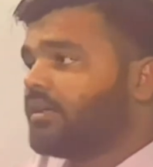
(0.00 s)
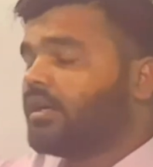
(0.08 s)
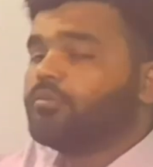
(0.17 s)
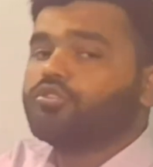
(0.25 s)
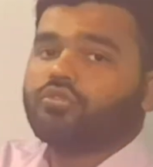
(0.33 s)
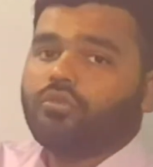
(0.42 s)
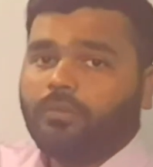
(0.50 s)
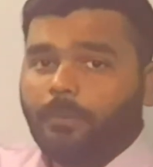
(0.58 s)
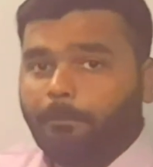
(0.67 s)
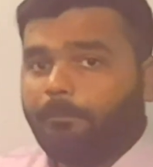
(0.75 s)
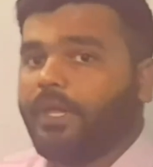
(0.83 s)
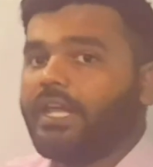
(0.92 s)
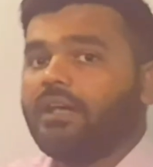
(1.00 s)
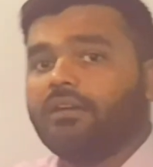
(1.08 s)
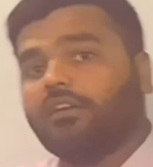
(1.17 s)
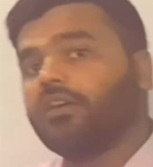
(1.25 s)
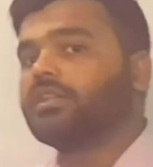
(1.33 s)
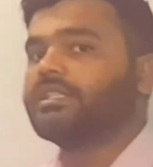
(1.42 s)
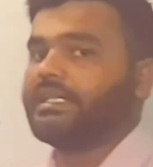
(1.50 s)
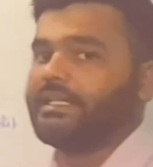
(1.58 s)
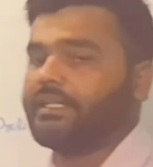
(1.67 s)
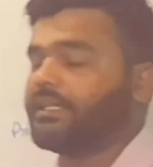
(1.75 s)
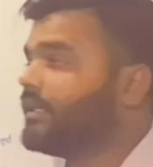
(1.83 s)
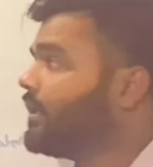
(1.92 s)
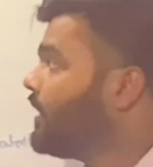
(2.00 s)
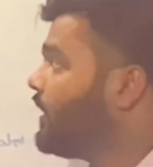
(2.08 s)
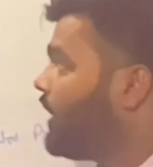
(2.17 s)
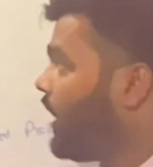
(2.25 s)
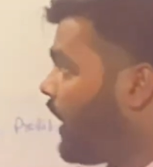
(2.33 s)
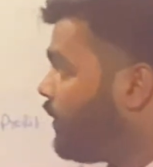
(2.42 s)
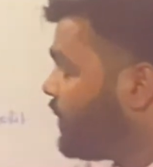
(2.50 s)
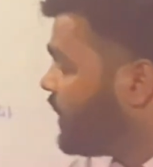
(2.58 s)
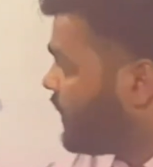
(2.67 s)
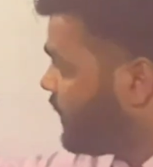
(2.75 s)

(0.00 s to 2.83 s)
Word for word: हम उसको पे कर देंगे अब